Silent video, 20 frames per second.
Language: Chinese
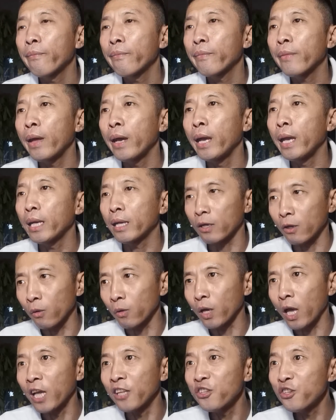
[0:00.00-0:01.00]
哎，老
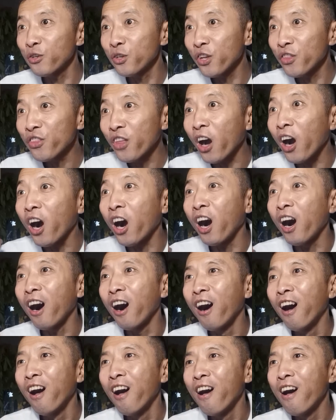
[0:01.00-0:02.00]
蓝就跟他
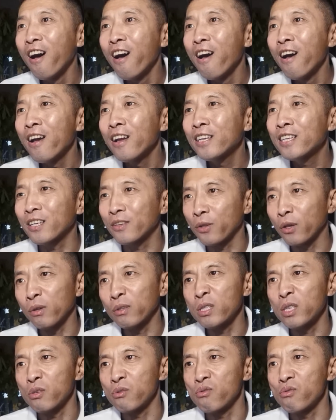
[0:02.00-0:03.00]
整到
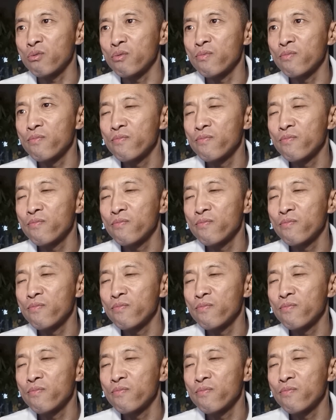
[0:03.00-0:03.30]
一起去。